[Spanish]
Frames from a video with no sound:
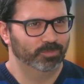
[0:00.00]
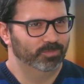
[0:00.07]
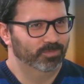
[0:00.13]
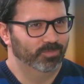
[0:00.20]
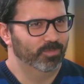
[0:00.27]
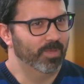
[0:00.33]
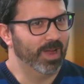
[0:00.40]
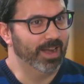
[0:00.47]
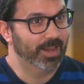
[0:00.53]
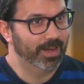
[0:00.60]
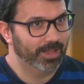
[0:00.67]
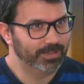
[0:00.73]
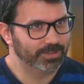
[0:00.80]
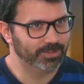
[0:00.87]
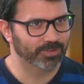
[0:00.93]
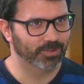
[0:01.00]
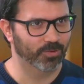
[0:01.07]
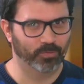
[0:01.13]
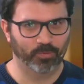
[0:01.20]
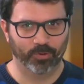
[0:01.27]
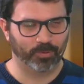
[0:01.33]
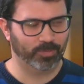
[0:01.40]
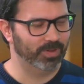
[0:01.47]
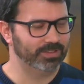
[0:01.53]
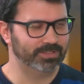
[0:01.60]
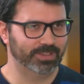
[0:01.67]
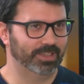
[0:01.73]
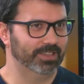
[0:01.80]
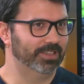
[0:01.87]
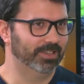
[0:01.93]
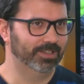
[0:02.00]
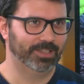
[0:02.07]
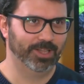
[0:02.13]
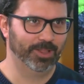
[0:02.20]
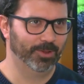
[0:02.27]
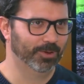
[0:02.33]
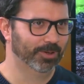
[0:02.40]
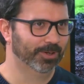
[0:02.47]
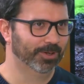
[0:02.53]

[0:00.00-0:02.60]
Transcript: maneras o formas tiene sentido.